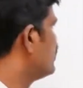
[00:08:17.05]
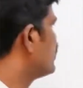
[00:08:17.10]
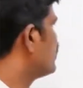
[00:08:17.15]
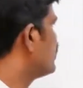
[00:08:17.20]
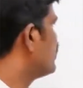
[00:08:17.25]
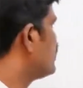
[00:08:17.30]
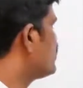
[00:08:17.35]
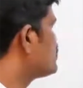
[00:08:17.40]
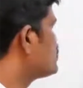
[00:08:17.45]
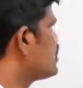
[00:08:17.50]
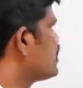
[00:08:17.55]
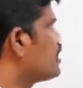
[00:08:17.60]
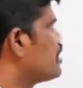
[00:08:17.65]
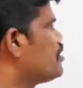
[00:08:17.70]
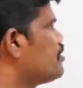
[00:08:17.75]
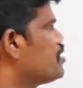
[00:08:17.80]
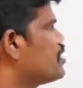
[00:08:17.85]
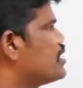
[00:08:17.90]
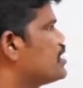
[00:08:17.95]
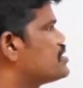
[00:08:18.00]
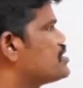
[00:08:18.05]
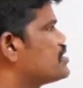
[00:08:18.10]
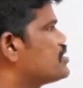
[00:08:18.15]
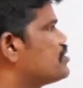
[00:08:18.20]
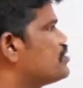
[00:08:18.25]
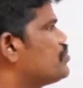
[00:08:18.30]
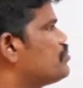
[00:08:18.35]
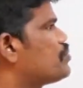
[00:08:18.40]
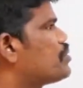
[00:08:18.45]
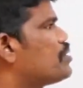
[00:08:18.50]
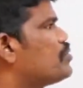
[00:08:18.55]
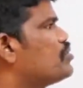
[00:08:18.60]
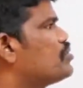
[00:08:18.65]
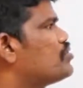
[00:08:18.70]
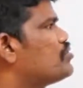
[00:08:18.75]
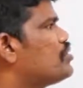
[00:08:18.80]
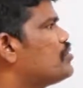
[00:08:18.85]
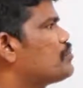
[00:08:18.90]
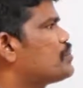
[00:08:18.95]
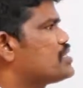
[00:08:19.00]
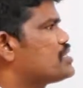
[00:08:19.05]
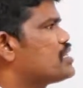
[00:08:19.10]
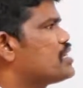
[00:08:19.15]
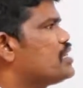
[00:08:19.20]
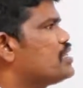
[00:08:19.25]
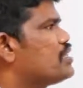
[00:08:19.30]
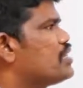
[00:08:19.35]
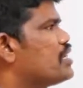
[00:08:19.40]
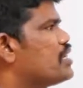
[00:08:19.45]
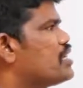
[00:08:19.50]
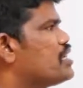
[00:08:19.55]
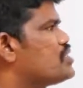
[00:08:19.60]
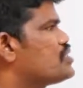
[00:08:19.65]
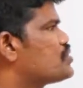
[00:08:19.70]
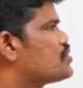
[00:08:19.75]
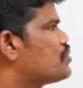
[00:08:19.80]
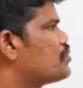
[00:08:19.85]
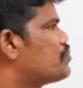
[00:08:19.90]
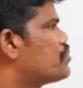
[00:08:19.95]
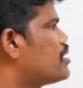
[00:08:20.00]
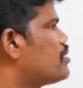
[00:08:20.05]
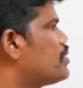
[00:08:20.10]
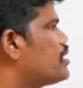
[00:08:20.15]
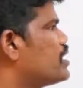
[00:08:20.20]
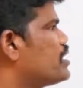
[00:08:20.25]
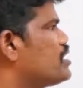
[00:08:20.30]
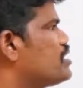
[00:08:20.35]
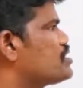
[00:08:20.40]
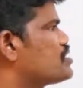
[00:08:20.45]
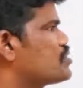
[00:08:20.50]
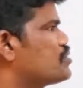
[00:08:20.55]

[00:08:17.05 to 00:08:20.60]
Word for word: ఇక్కడ చర్య వర్ణించిండు ప్రభుత్వం ప్రజలందరికీ శుభ్రమైన